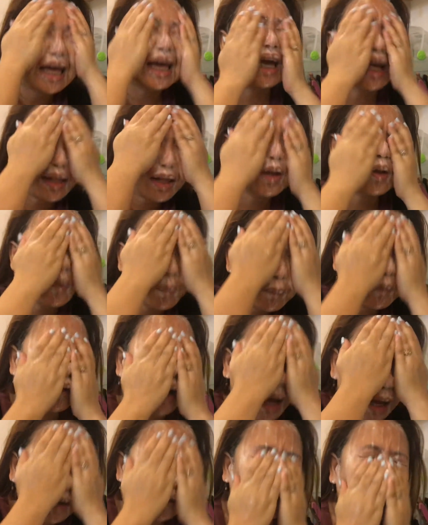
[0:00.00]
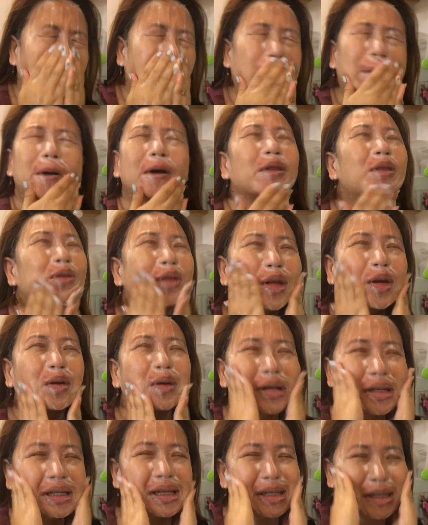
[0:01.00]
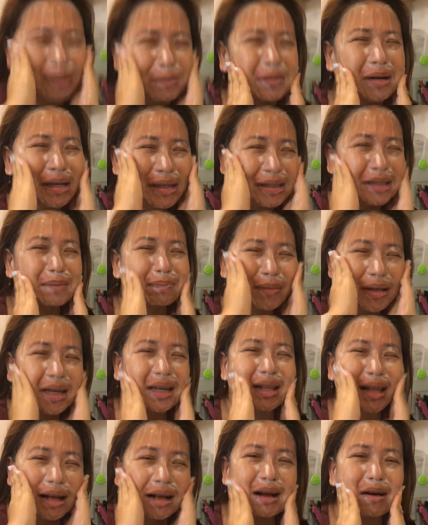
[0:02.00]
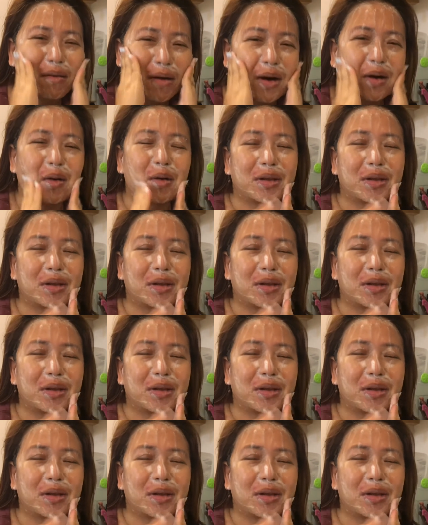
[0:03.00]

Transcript: And ngayon pong araw na to, ito na yung isa sa mga step na ginagawa